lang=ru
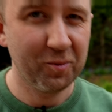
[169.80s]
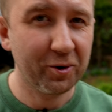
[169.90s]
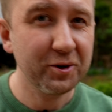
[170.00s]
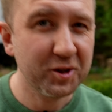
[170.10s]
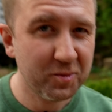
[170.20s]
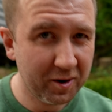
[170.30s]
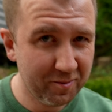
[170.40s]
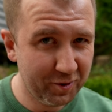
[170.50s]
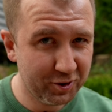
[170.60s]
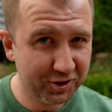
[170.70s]
просто
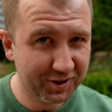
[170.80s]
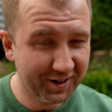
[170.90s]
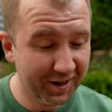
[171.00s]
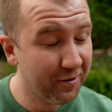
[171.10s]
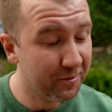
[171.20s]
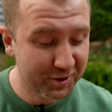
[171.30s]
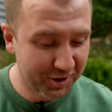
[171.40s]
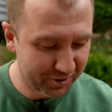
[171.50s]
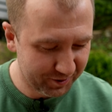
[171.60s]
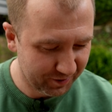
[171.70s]
бомбический, я вам
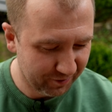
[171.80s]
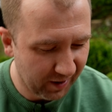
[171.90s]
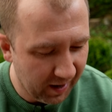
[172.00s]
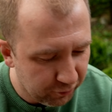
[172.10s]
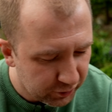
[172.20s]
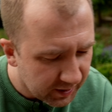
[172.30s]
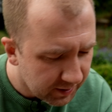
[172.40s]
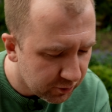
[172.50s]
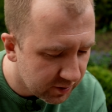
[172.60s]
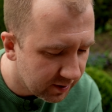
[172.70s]
серьезно говорю. А вот
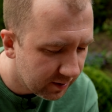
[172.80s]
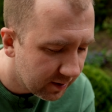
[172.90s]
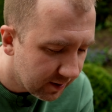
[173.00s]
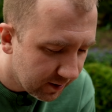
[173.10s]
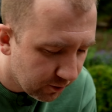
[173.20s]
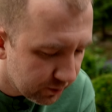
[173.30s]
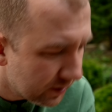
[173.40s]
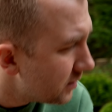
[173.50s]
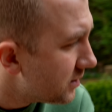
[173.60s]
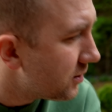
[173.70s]
это вот э, у
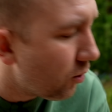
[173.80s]
нас